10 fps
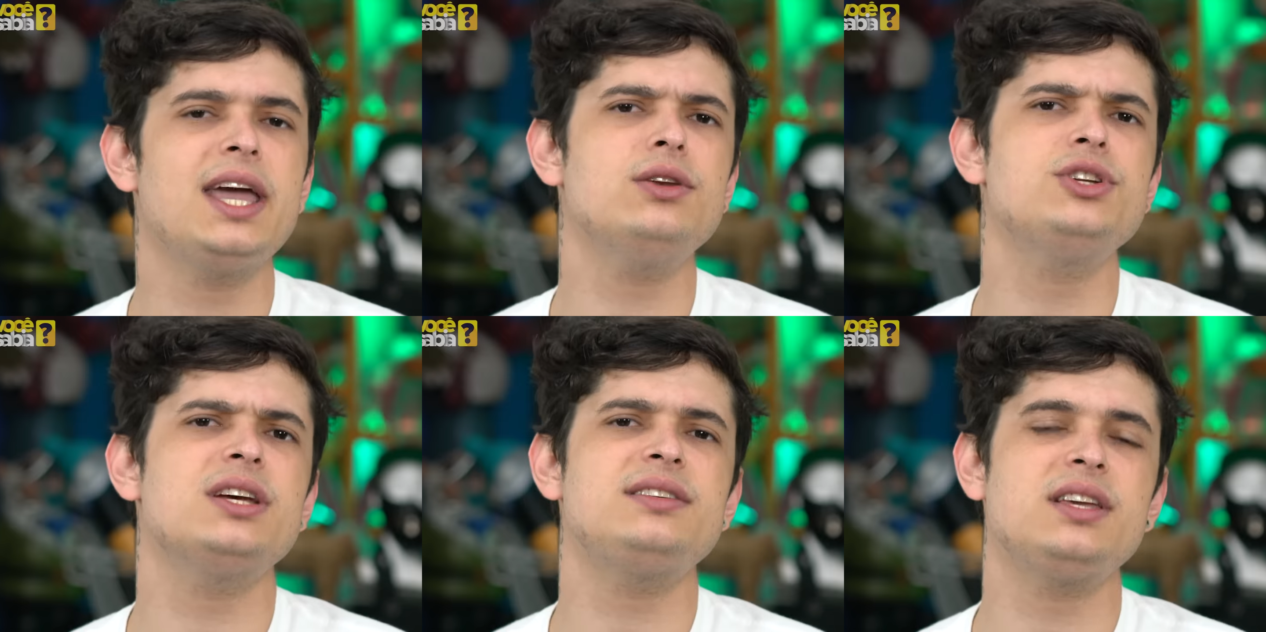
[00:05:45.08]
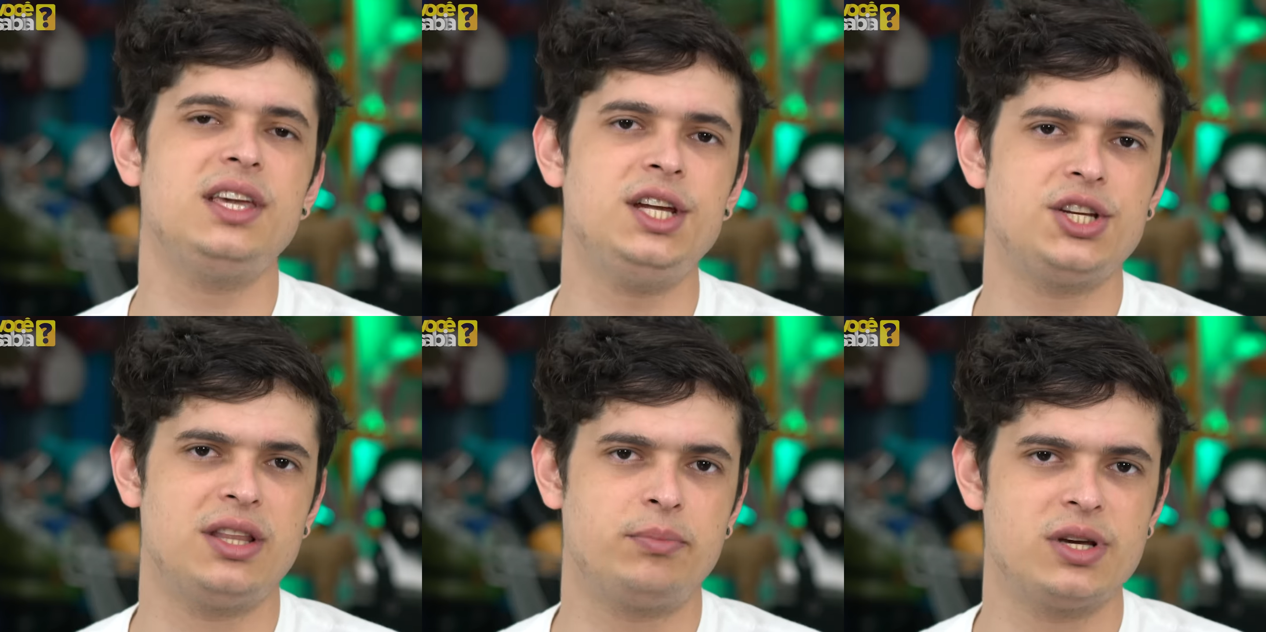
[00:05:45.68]
E aí no dia
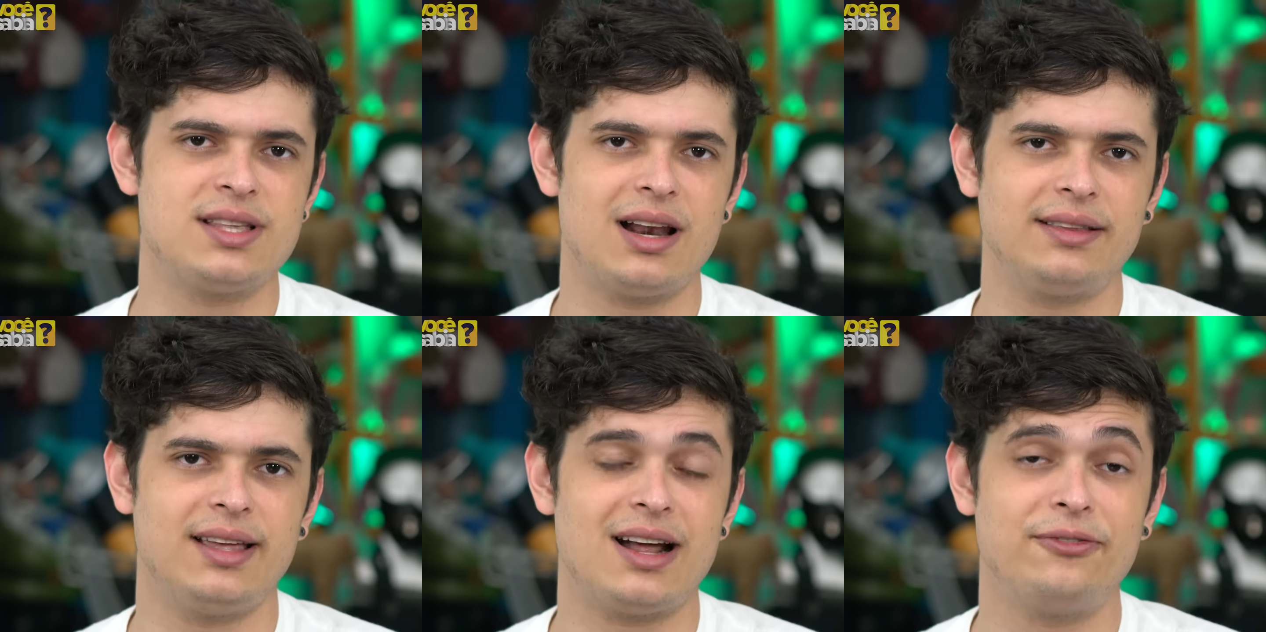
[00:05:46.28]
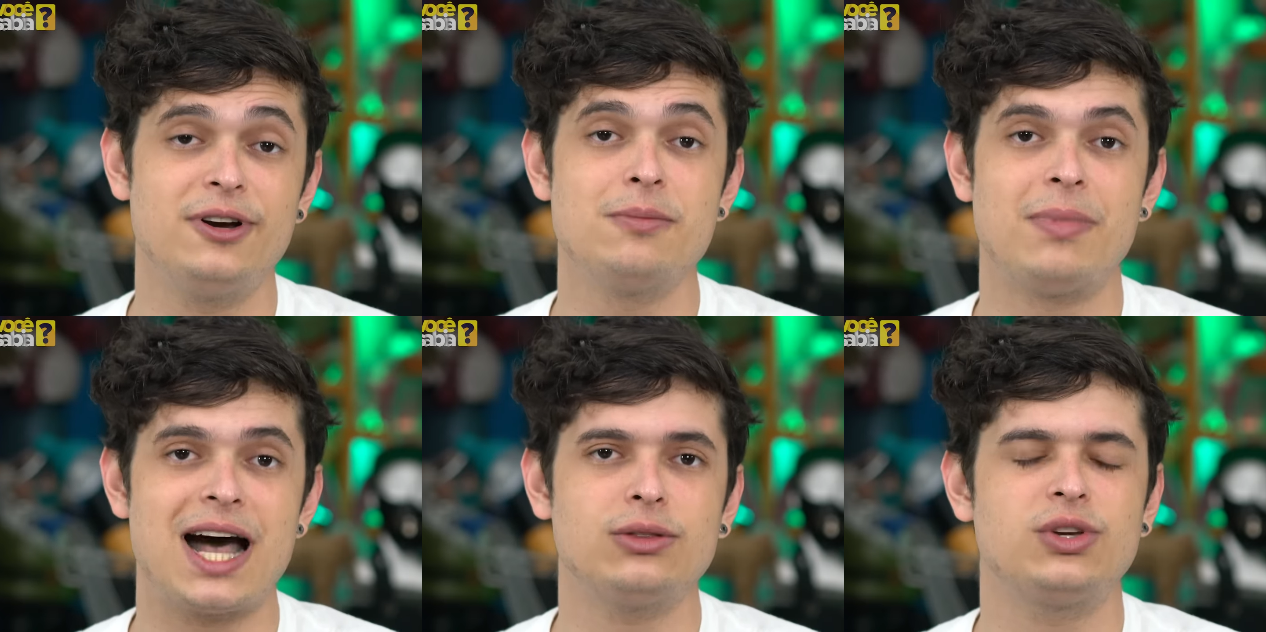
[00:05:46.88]
seguinte, depois de dela ter
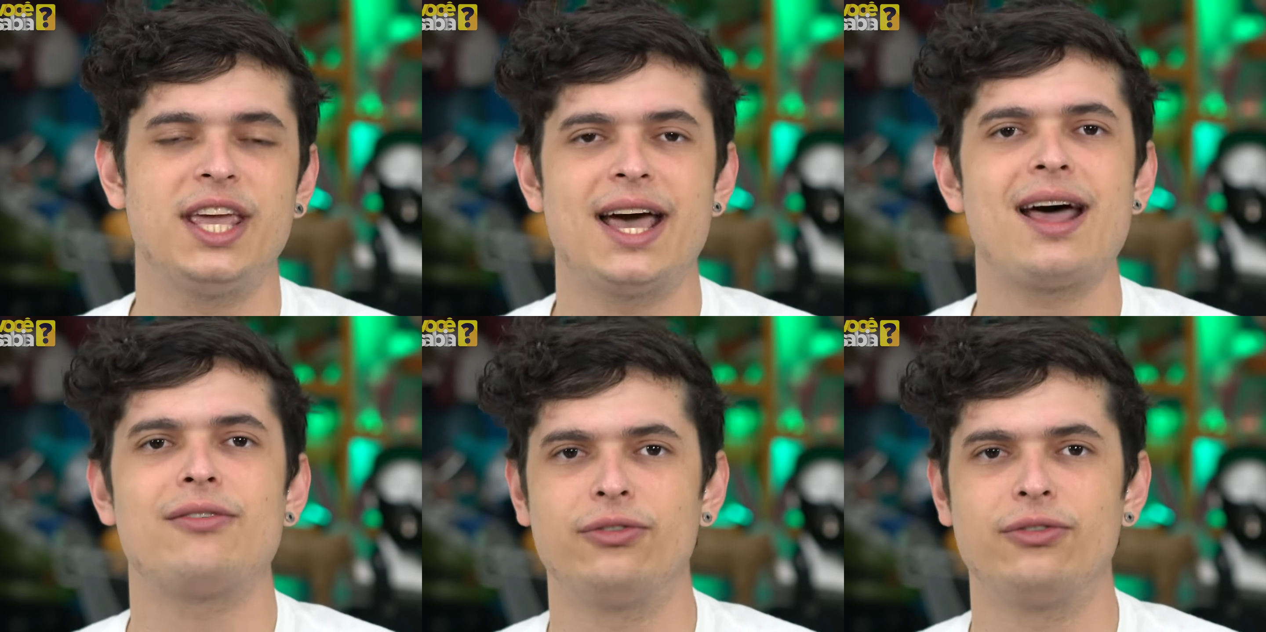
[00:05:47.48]
afirmado que era a